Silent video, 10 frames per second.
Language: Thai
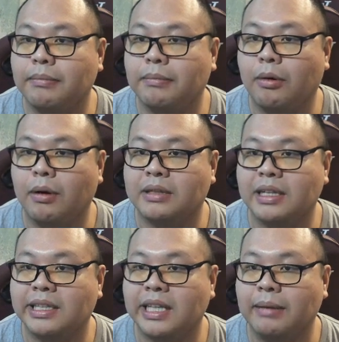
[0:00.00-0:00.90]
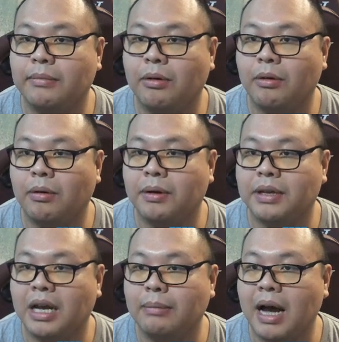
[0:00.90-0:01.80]
บวก70โห
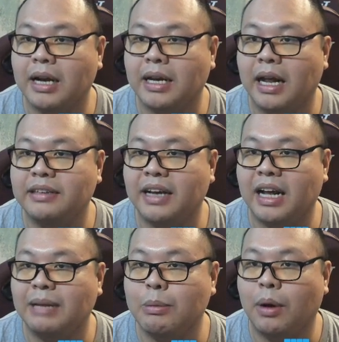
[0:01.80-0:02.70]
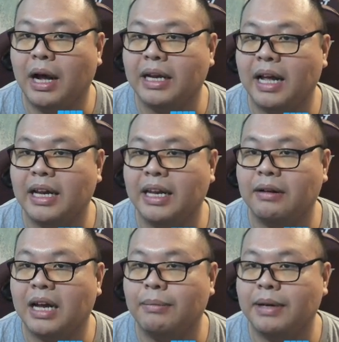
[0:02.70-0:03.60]
เยอะมากเลยนะจริงๆอันนี้มันบวกอันอันเดียว
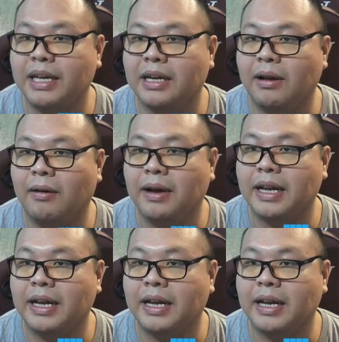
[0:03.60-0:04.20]
นะครับ อันนี้ 100